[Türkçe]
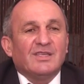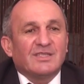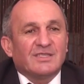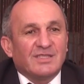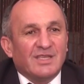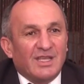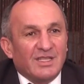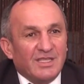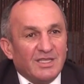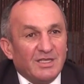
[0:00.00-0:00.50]

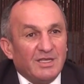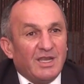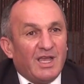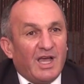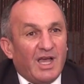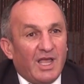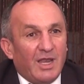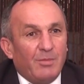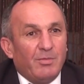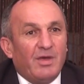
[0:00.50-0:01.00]
satın
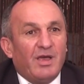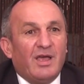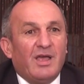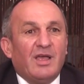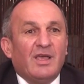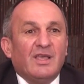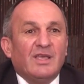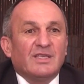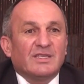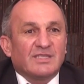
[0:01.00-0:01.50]

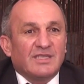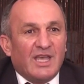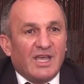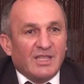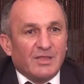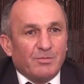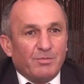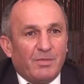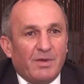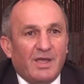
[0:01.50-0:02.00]
alma,
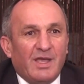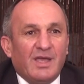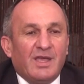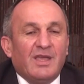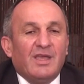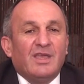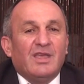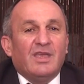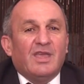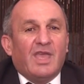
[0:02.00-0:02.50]
satma
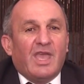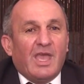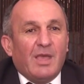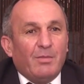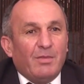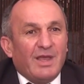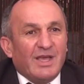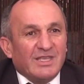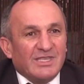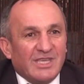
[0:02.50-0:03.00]

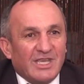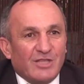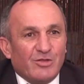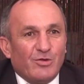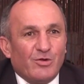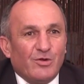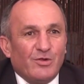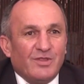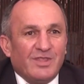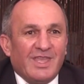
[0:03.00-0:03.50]
emlak
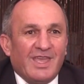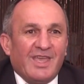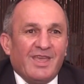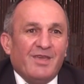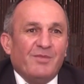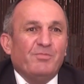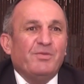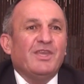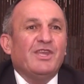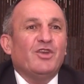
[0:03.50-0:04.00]
sektöründe
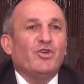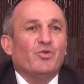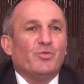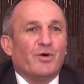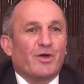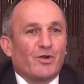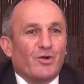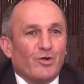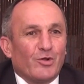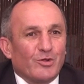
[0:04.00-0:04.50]
bir
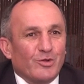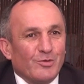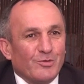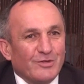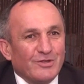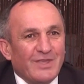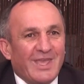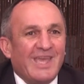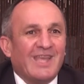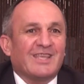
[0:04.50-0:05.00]
numara
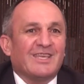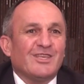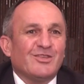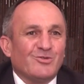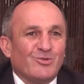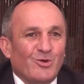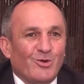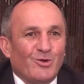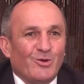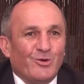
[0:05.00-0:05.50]
olduğumuzu herkes
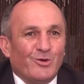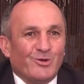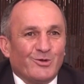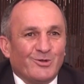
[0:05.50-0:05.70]
söylüyor.